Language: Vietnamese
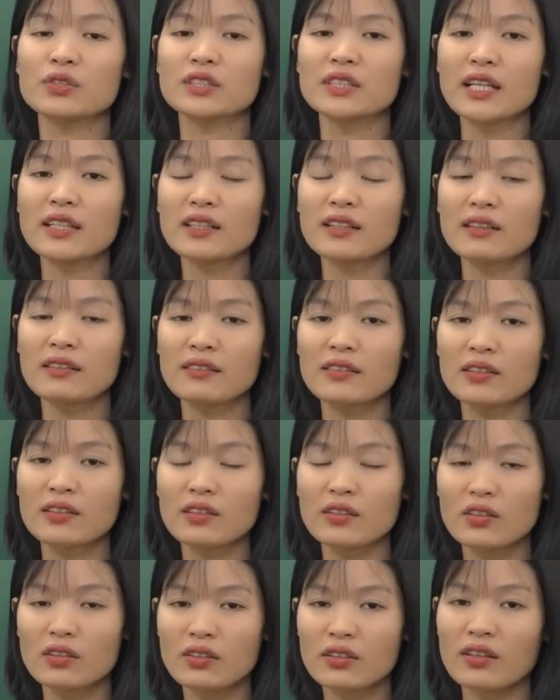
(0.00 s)
rất
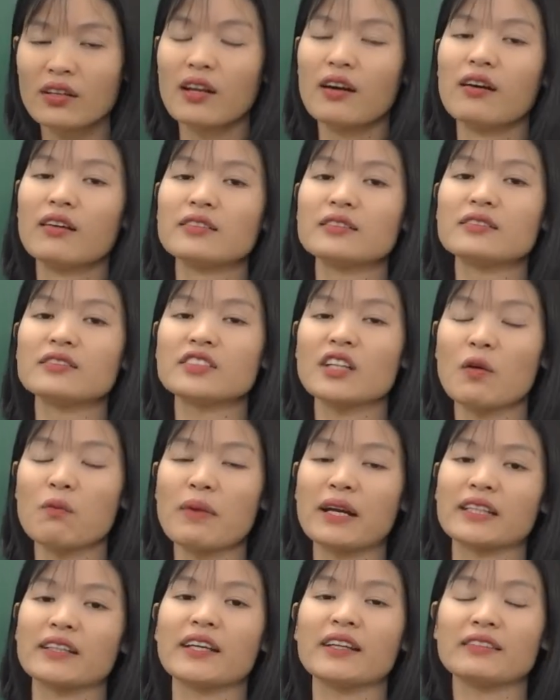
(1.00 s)
lớn trong
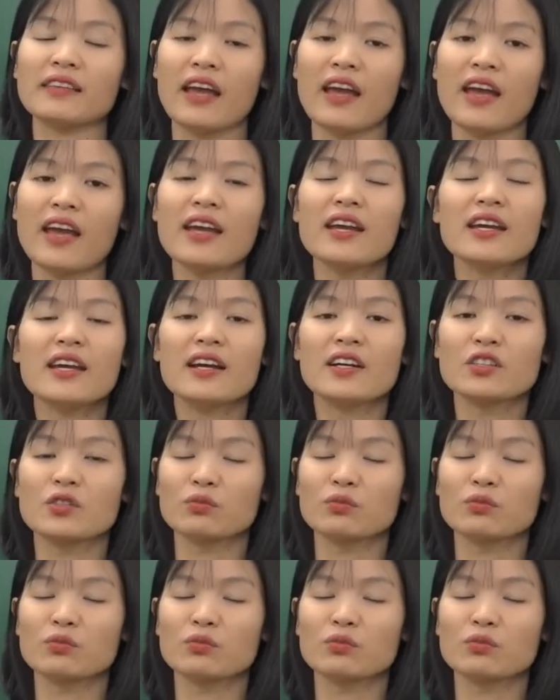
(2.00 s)
mặt kinh tế.